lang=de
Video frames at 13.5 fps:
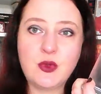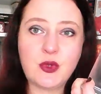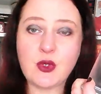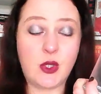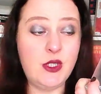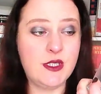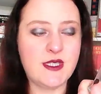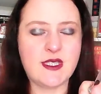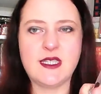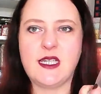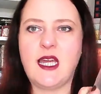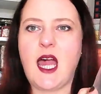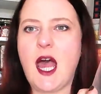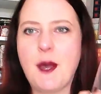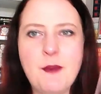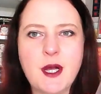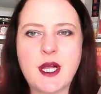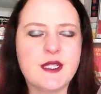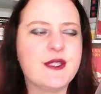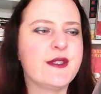tollste, aber
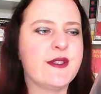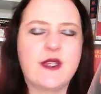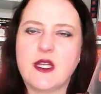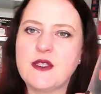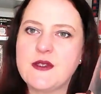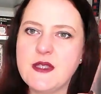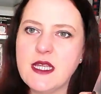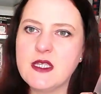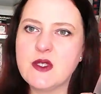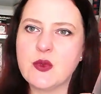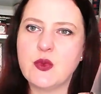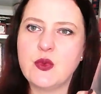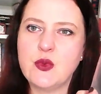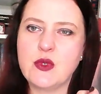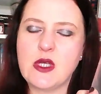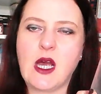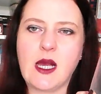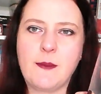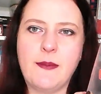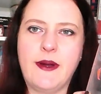ganz, ganz nett und gut
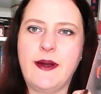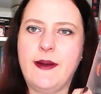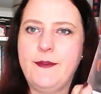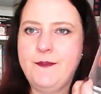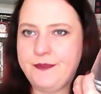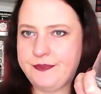tragbar.